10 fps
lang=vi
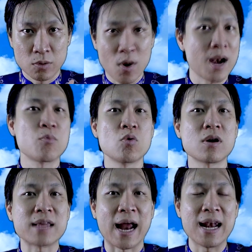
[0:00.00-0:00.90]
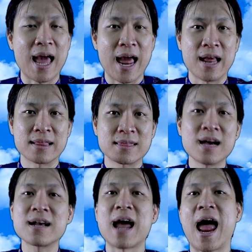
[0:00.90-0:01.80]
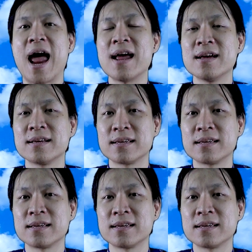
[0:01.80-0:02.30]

Quang Lâm cũng nói thẳng là tất cả